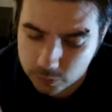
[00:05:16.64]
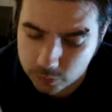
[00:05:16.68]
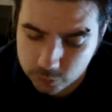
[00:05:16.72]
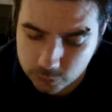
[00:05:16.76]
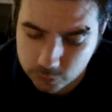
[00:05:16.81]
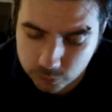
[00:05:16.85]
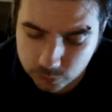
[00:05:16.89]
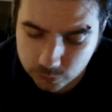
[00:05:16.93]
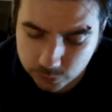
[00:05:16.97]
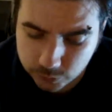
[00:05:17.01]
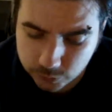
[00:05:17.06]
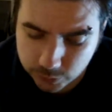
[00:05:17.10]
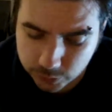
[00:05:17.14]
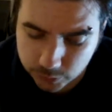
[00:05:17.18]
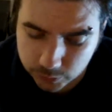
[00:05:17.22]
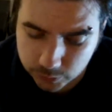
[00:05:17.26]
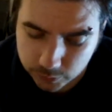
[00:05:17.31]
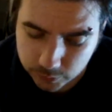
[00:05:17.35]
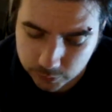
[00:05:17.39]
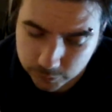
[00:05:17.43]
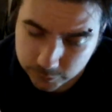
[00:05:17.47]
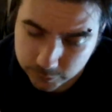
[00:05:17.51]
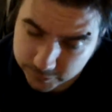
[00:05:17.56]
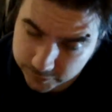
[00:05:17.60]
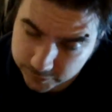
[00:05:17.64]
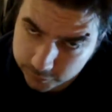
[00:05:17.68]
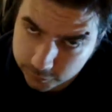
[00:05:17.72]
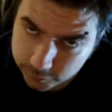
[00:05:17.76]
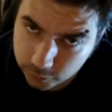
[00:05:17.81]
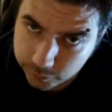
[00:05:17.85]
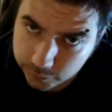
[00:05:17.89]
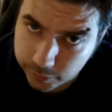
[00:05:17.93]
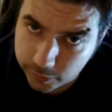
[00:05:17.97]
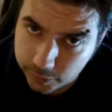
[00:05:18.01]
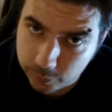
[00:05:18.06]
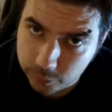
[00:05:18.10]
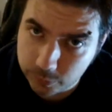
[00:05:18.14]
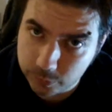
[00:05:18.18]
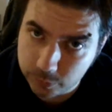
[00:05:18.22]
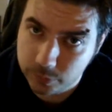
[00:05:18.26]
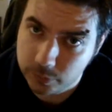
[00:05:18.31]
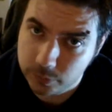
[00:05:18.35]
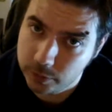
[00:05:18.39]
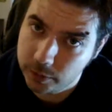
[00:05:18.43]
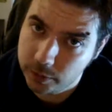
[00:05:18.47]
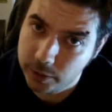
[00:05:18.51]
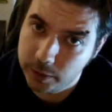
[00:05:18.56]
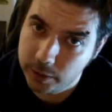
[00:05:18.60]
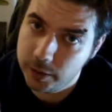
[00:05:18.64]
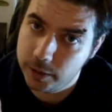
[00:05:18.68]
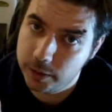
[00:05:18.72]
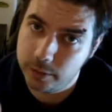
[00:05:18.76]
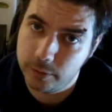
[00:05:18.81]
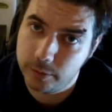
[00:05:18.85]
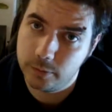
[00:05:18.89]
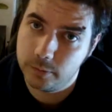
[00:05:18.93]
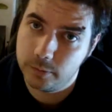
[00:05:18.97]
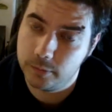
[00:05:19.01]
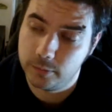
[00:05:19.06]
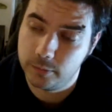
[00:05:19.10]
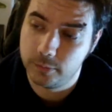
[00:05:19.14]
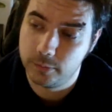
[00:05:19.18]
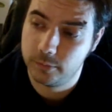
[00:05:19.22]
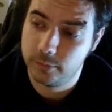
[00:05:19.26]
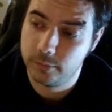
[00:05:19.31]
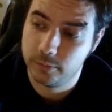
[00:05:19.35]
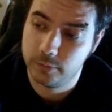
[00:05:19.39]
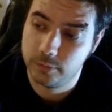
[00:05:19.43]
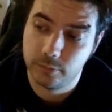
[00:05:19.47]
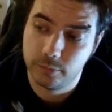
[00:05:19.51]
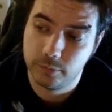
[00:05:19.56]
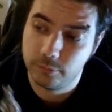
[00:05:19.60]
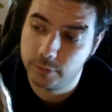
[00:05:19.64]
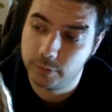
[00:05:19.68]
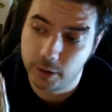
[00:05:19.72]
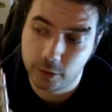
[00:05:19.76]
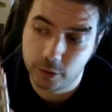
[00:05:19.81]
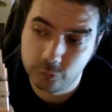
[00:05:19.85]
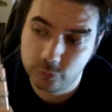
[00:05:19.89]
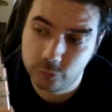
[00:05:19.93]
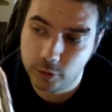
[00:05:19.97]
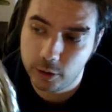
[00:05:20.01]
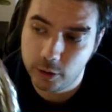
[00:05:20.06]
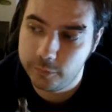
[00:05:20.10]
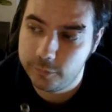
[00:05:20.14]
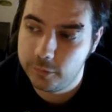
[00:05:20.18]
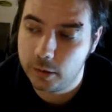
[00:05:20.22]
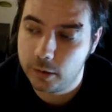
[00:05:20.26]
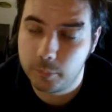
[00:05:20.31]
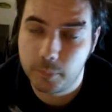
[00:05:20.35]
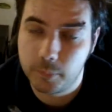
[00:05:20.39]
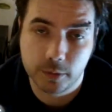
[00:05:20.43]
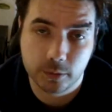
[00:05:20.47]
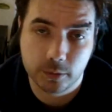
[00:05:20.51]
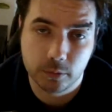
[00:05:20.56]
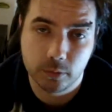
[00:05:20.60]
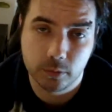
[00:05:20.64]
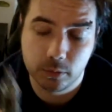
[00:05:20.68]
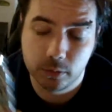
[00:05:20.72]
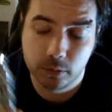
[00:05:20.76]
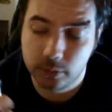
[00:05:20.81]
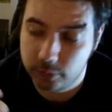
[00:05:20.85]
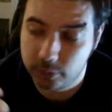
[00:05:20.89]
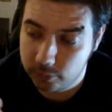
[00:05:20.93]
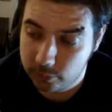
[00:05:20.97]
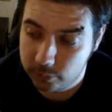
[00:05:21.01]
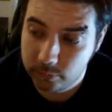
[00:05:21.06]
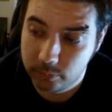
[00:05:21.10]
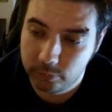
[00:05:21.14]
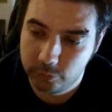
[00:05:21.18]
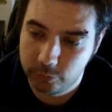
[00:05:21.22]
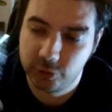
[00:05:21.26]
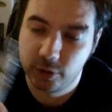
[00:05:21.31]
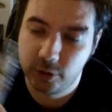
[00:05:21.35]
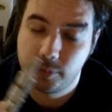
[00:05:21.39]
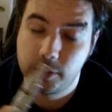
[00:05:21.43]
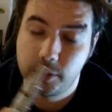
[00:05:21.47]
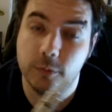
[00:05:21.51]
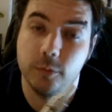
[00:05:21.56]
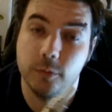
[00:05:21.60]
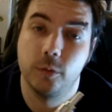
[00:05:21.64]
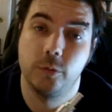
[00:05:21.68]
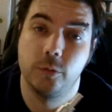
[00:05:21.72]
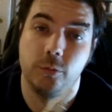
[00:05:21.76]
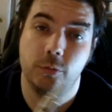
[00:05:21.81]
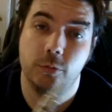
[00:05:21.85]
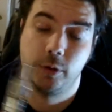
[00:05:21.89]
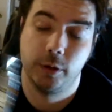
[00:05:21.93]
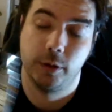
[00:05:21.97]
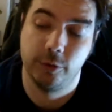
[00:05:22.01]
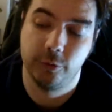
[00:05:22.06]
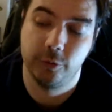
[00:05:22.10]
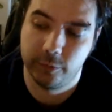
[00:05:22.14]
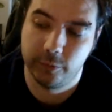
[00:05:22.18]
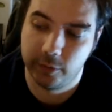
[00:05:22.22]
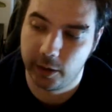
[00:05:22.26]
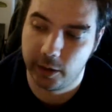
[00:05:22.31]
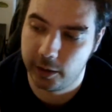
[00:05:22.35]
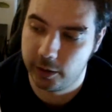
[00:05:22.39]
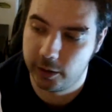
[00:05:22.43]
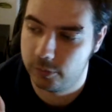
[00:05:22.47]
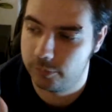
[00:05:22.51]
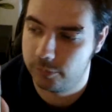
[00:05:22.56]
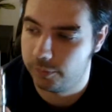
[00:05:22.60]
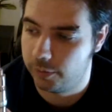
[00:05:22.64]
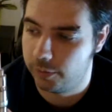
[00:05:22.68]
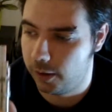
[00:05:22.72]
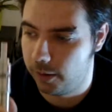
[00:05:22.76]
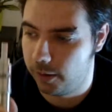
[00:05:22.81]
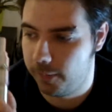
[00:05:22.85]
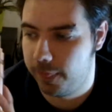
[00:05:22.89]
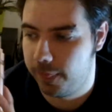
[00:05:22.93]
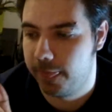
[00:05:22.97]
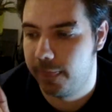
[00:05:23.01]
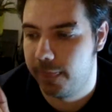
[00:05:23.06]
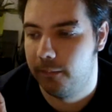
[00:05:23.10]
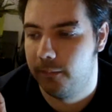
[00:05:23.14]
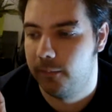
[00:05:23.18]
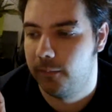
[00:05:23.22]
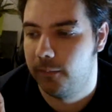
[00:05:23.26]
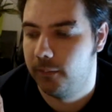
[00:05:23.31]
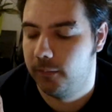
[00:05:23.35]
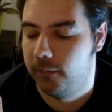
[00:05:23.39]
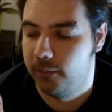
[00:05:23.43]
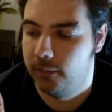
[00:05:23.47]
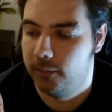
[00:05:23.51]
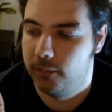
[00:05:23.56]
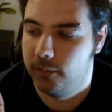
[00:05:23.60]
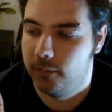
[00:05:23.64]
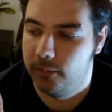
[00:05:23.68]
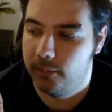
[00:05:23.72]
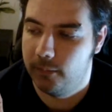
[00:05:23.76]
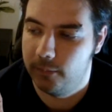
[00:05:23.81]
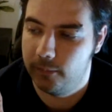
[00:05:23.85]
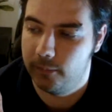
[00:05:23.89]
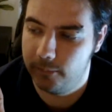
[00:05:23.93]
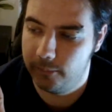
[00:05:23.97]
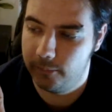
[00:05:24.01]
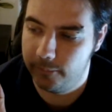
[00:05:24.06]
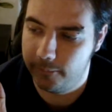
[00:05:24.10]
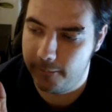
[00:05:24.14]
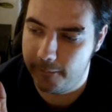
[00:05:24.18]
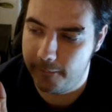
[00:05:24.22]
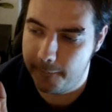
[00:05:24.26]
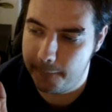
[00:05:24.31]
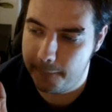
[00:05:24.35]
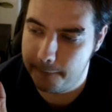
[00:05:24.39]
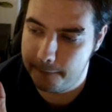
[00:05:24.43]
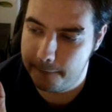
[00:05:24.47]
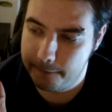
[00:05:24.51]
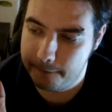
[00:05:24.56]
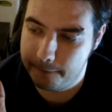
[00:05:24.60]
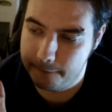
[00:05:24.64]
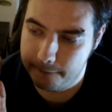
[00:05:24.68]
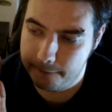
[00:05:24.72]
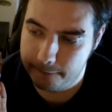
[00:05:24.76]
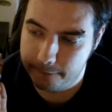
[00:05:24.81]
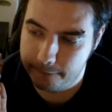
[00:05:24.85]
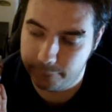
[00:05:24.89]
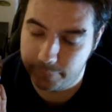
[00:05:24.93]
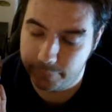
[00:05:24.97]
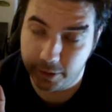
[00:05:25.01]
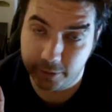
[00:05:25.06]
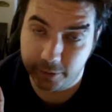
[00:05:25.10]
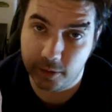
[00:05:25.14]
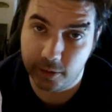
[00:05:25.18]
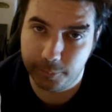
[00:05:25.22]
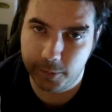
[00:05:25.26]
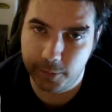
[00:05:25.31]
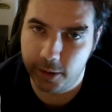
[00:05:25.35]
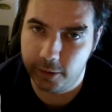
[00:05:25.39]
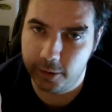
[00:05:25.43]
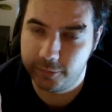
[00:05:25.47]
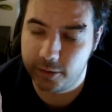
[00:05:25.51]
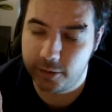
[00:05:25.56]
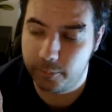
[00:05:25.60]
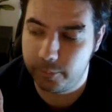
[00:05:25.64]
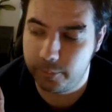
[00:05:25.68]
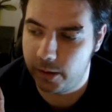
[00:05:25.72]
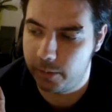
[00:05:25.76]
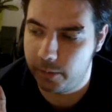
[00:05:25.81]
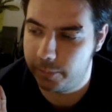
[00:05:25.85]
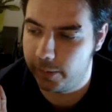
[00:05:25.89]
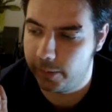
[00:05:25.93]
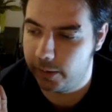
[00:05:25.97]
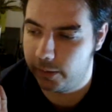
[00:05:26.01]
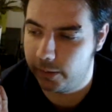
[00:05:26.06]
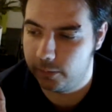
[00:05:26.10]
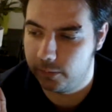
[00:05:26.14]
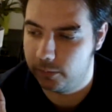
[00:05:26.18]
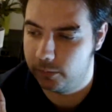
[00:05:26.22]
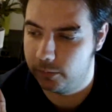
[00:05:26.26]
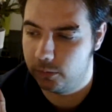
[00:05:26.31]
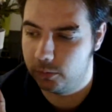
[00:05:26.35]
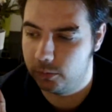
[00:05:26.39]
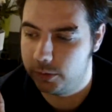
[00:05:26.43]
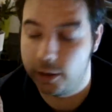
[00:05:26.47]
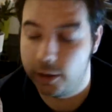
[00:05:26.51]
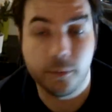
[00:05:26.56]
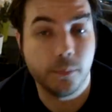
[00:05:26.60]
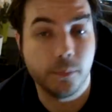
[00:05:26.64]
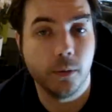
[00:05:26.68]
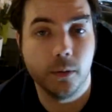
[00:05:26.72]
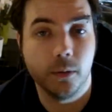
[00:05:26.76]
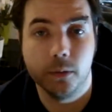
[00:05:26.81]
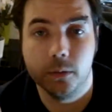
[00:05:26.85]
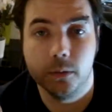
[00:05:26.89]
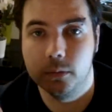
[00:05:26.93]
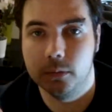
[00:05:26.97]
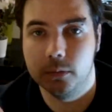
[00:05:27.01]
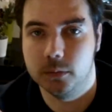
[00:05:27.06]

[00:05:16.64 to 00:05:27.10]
Donc euh, c'est scandaleux, et euh, voilà, je voulais le dire, maintenant je serai peut-être censuré, j'en sais rien, on verra. après ça plaît, ça plaît pas, honnêtement,